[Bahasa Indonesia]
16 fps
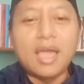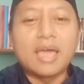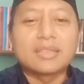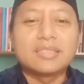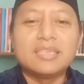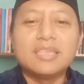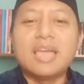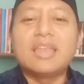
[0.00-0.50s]

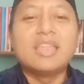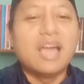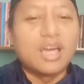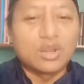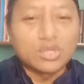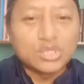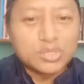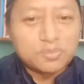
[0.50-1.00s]
Artinya Anda
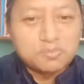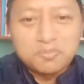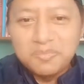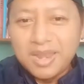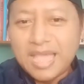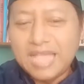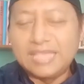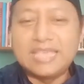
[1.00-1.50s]
harus
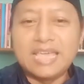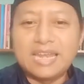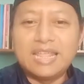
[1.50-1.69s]
belajar